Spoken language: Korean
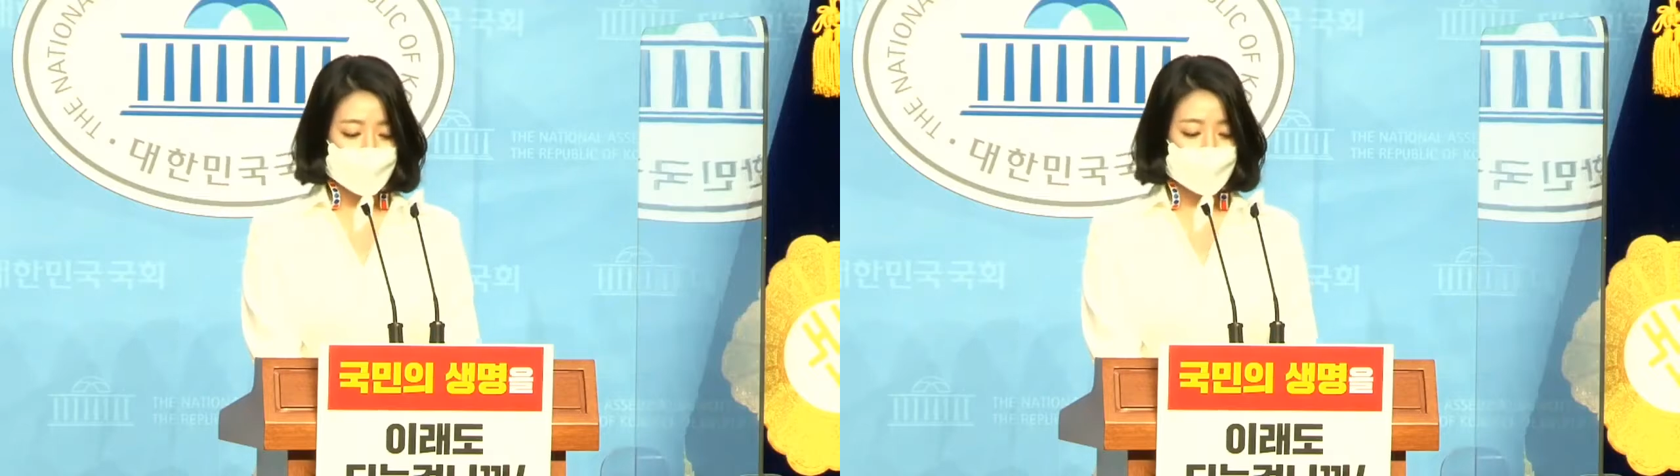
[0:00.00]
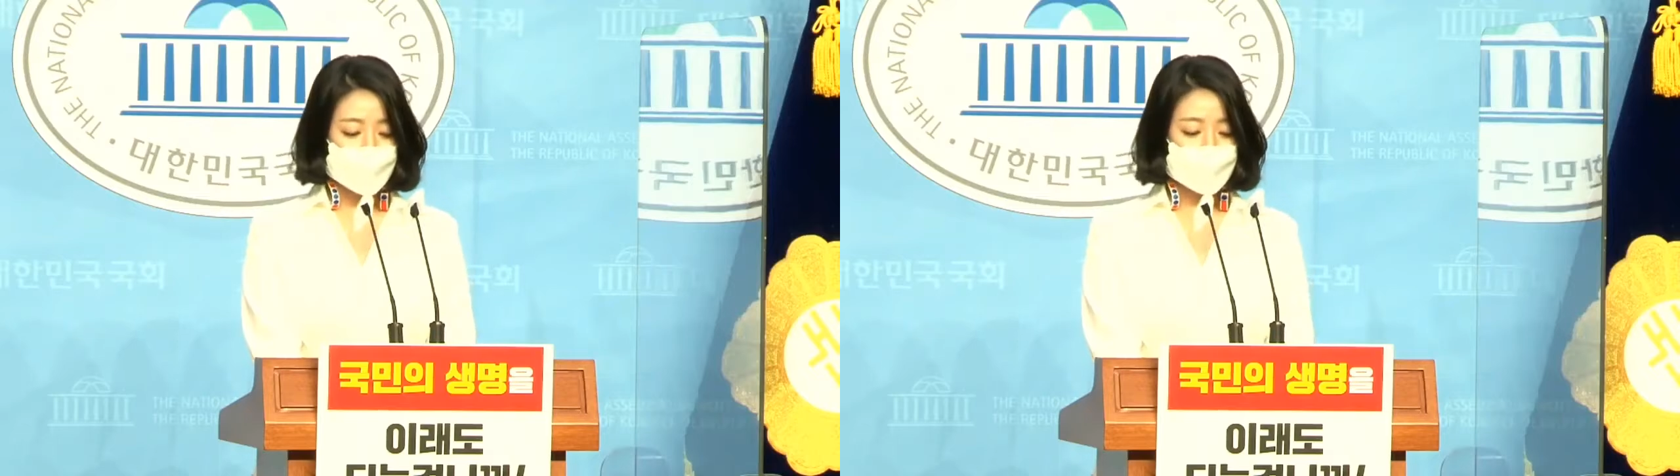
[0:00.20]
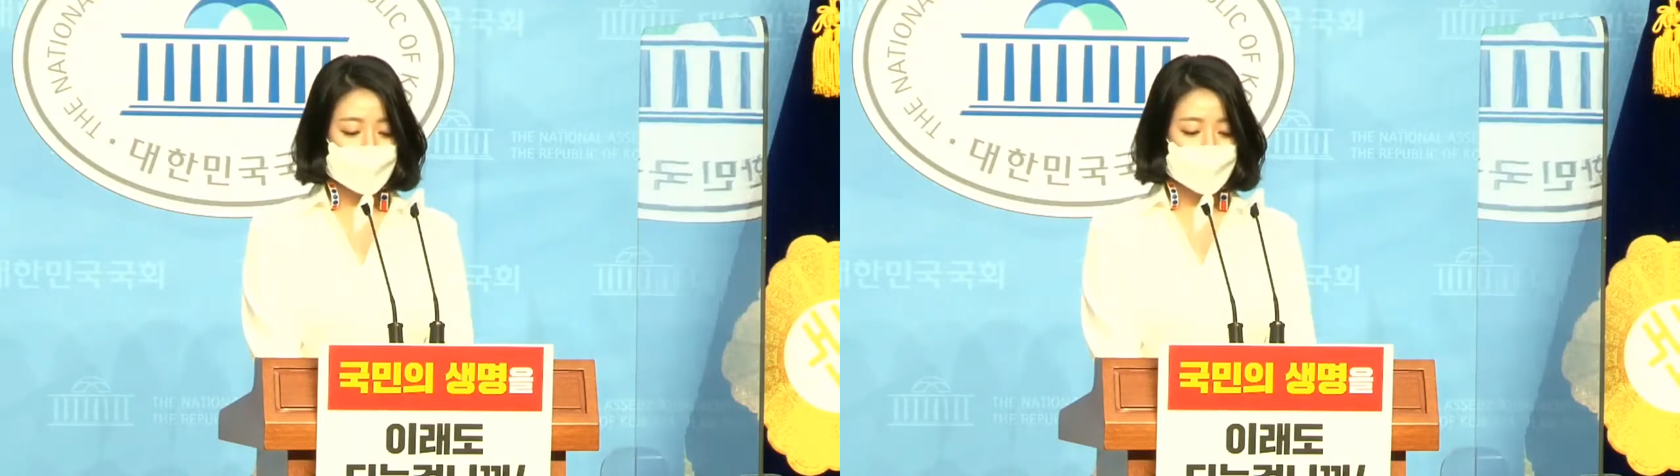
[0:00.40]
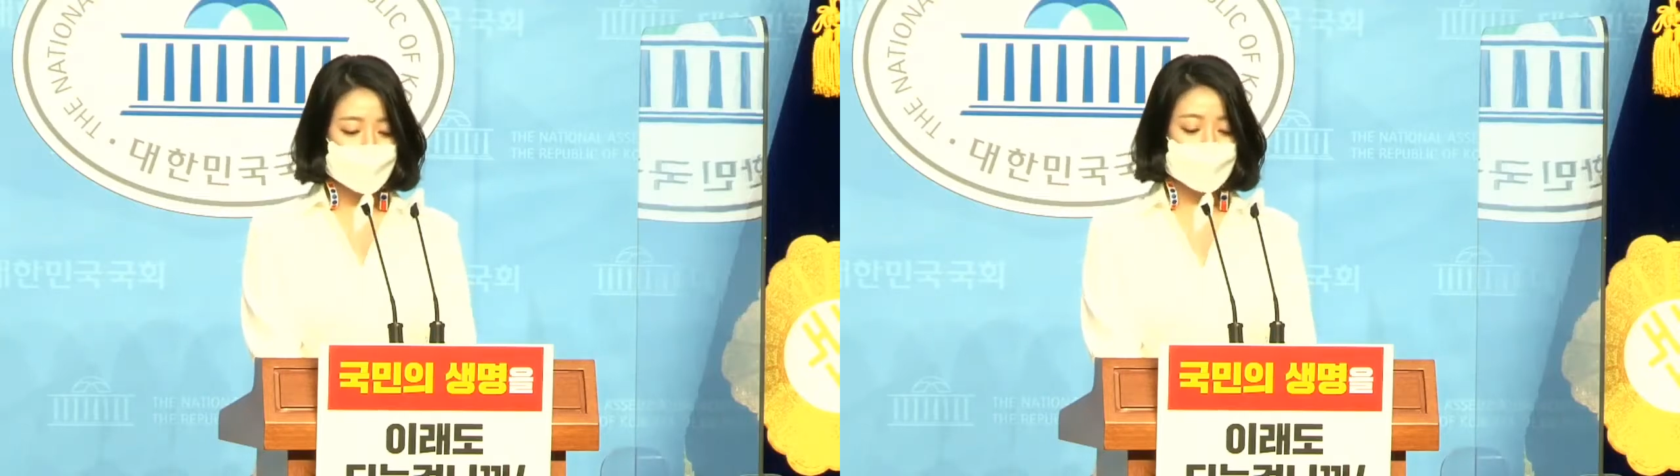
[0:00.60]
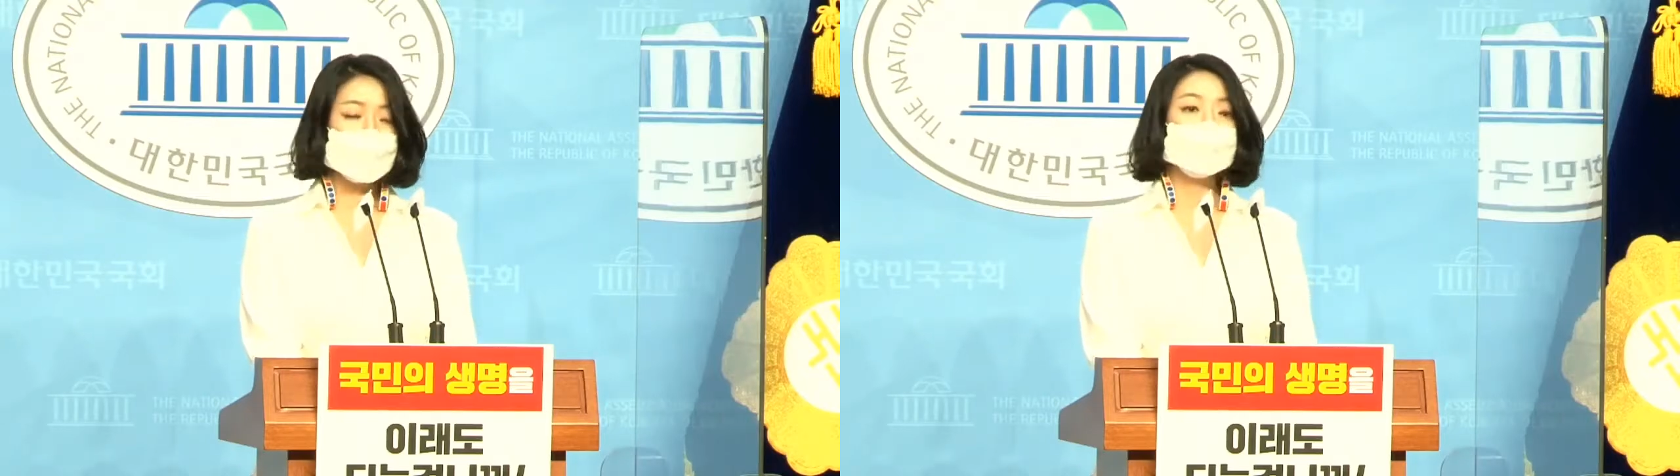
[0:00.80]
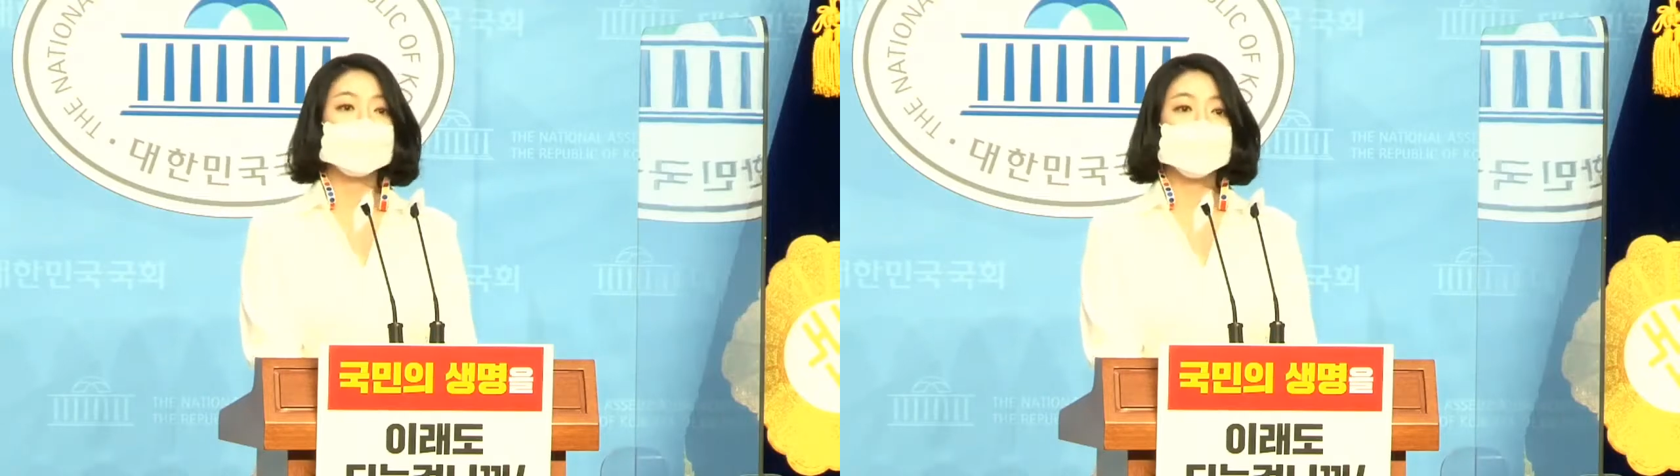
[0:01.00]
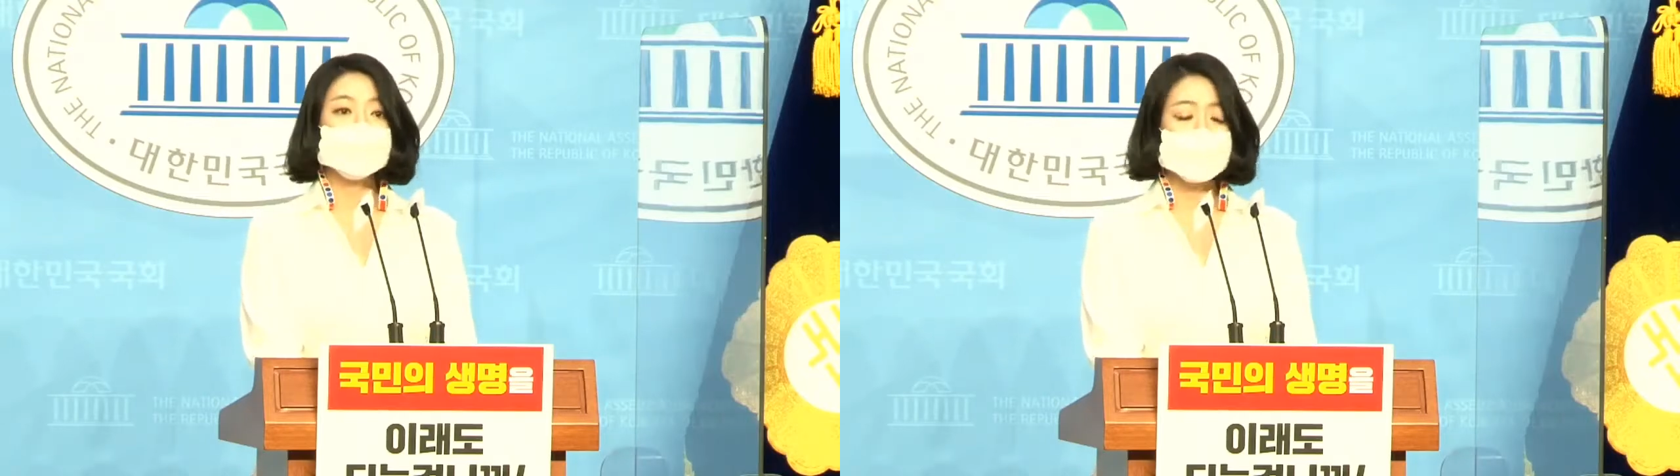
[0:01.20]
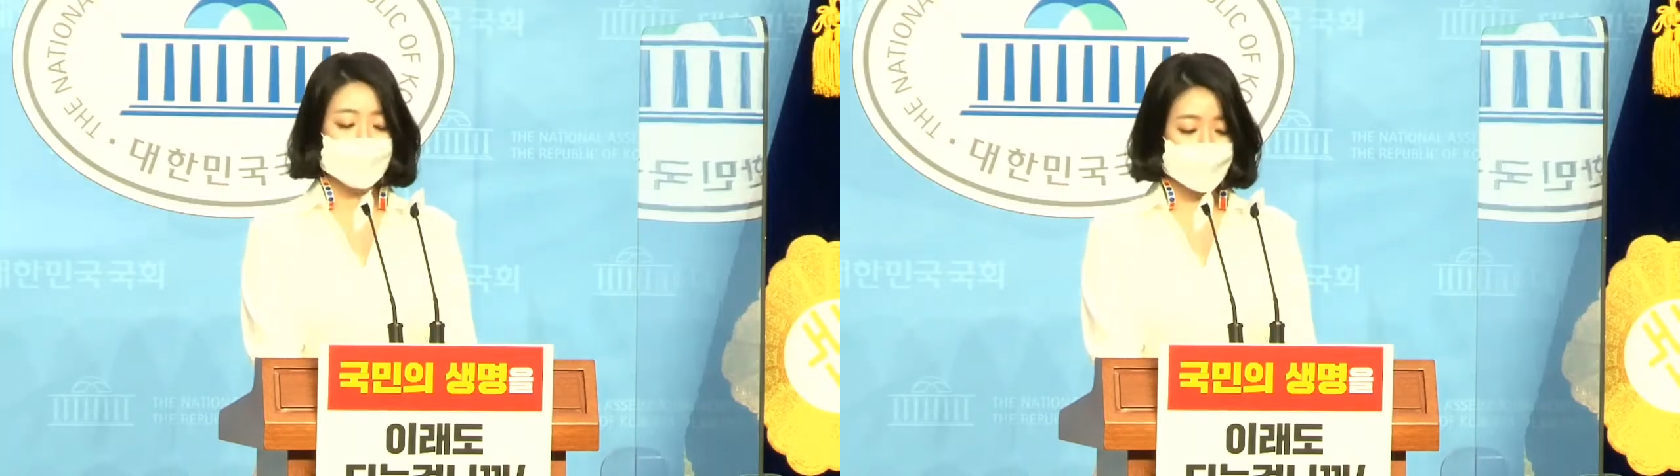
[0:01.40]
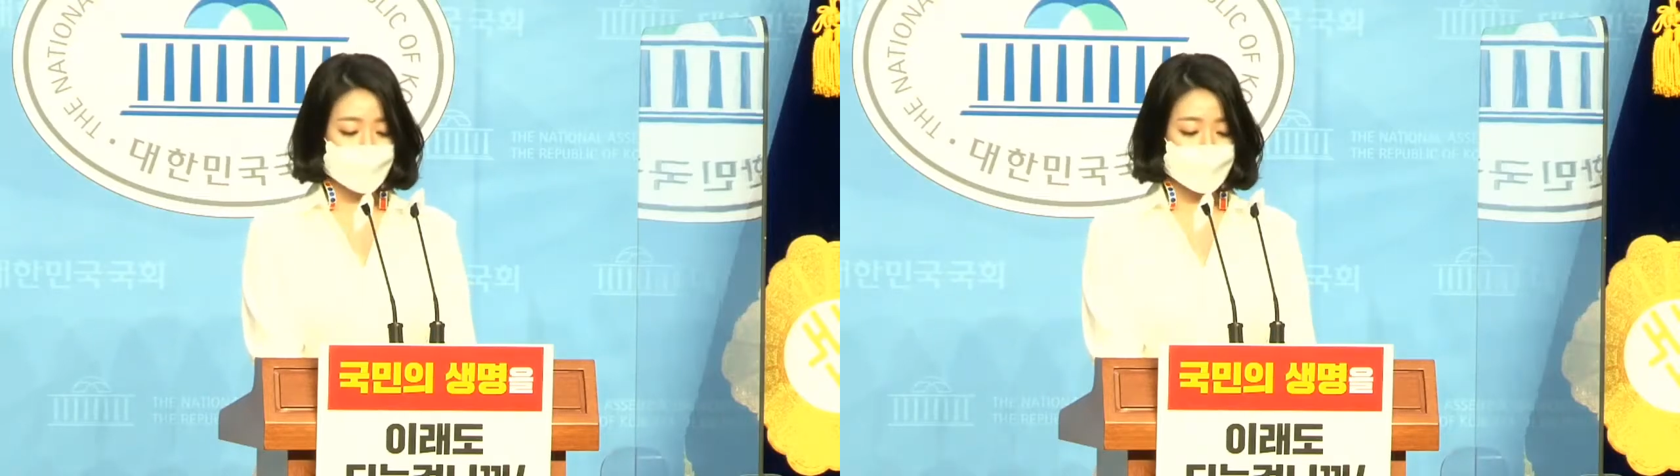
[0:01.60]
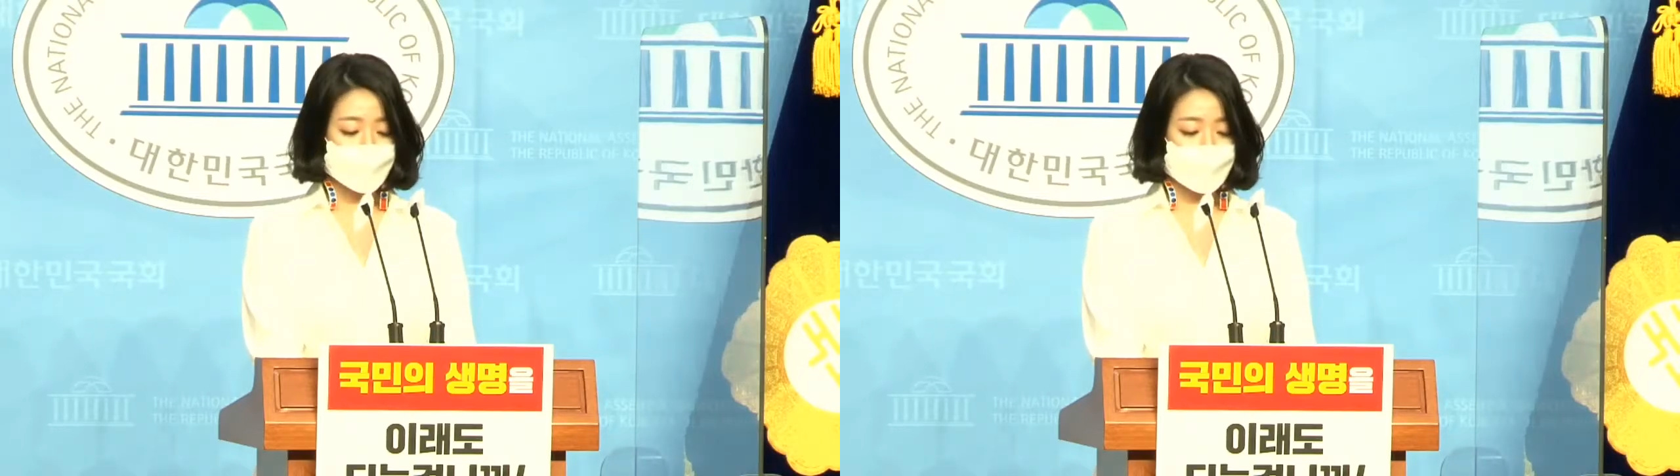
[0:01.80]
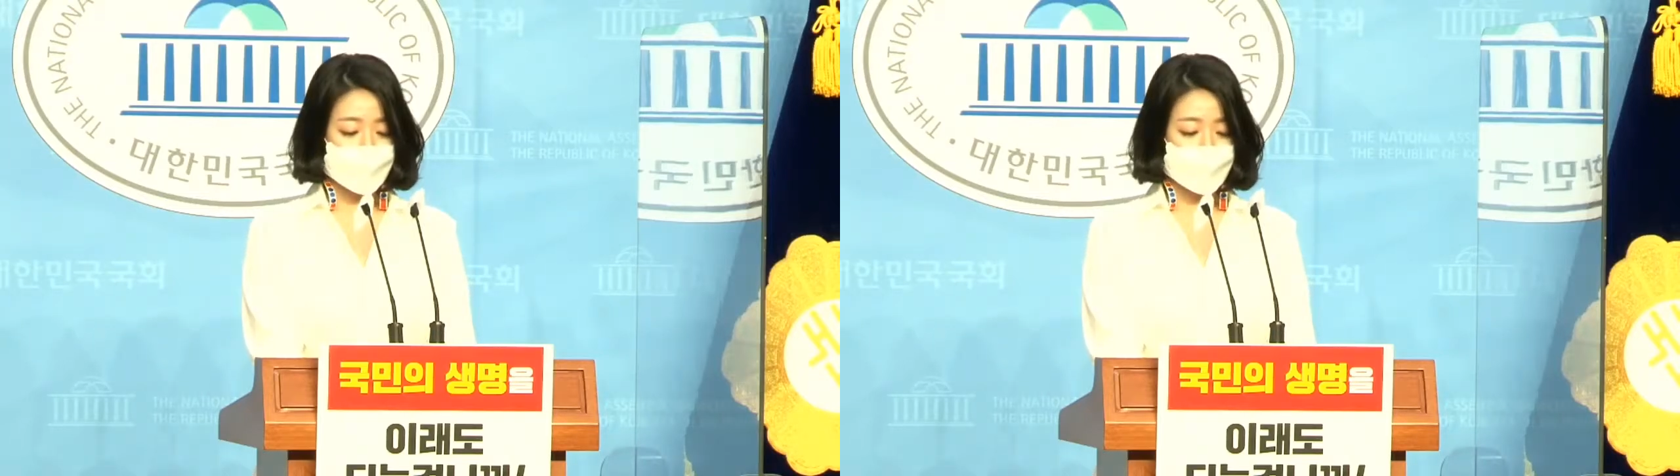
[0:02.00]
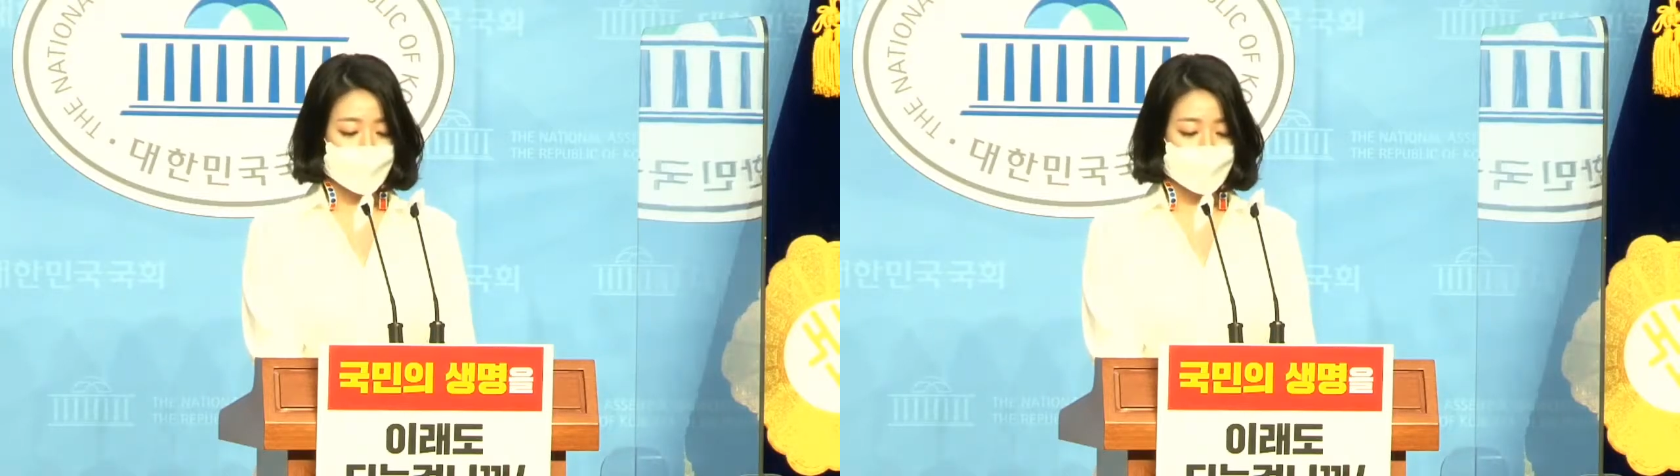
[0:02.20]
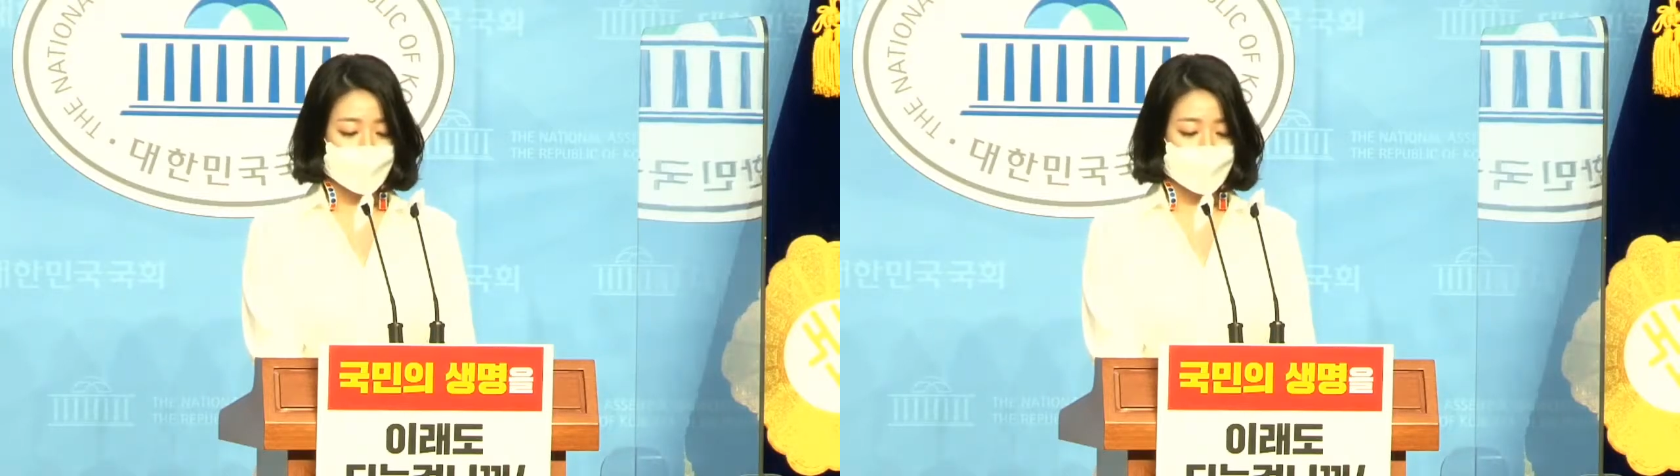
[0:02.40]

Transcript: 천인공로할 사건이 벌어졌습니다.